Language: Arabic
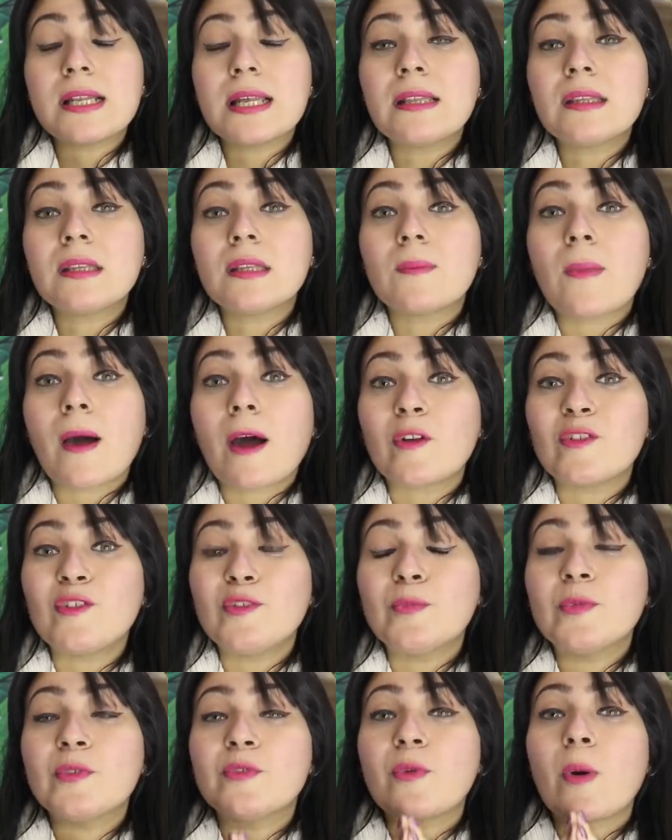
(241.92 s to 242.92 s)
الهند
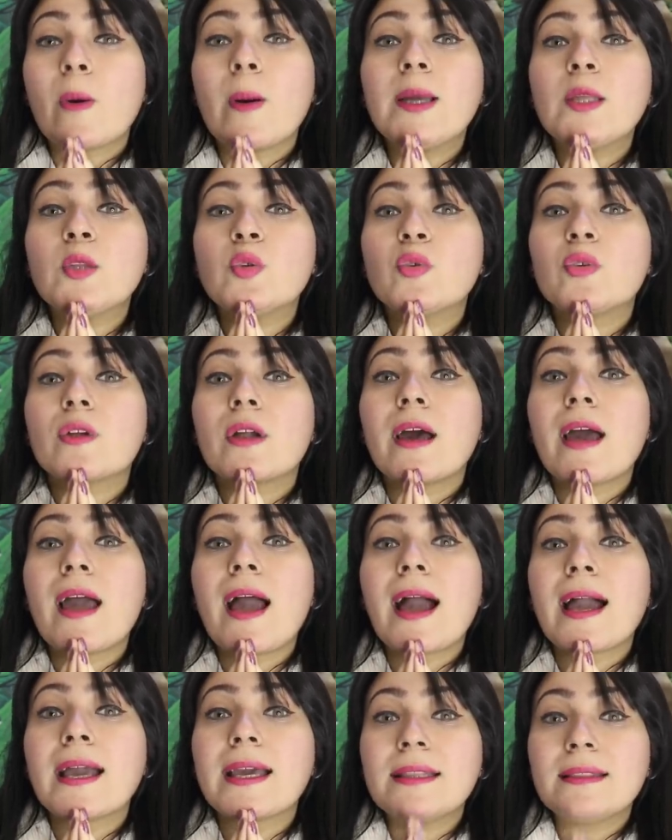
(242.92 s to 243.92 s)
معروف بفوائده
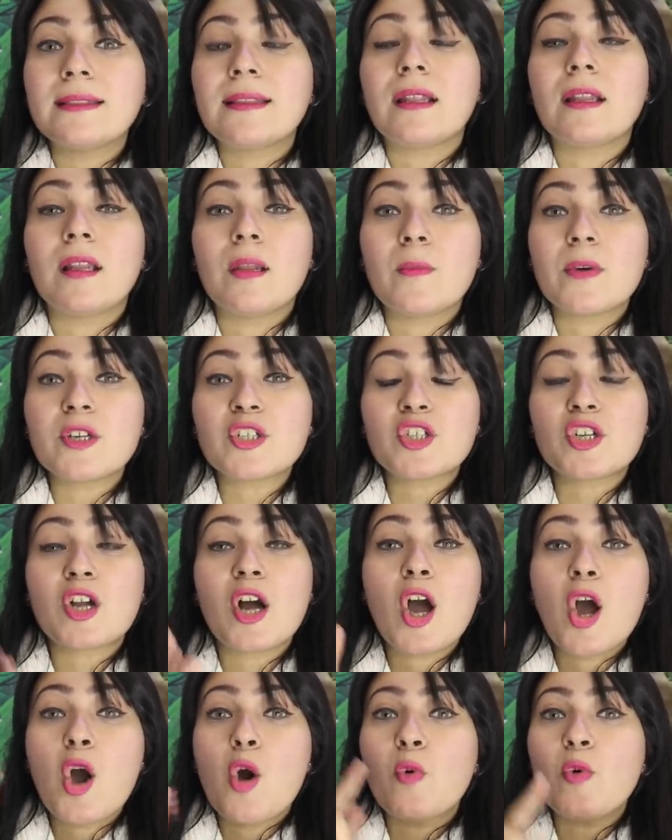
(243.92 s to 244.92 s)
الرائعه جدا
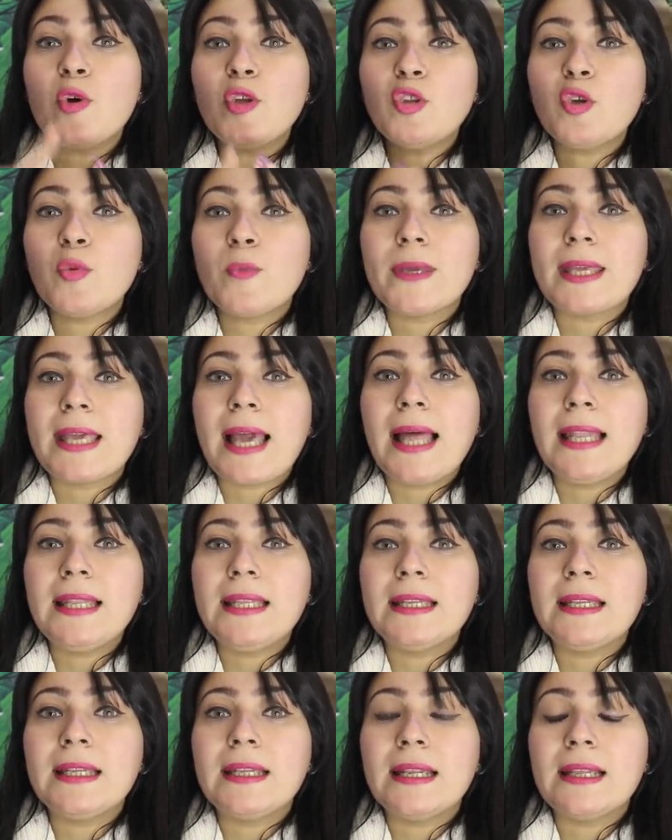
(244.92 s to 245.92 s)
للبشره وانه
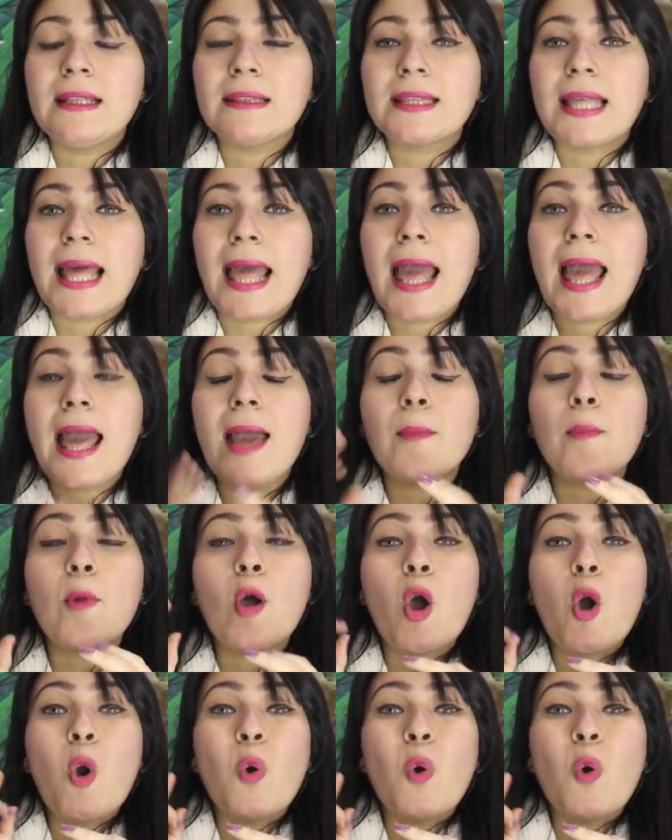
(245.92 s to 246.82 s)
بيقلل الالتهاب